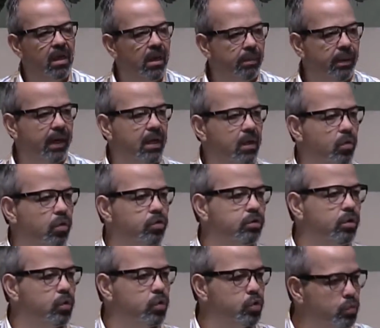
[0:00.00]
para
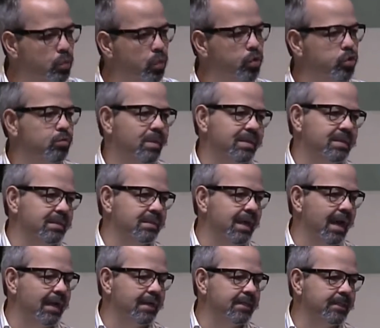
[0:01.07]
reconstruir os muros de uma
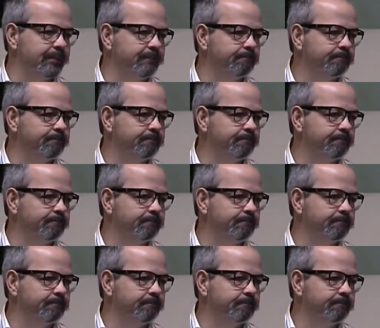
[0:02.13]
cidade.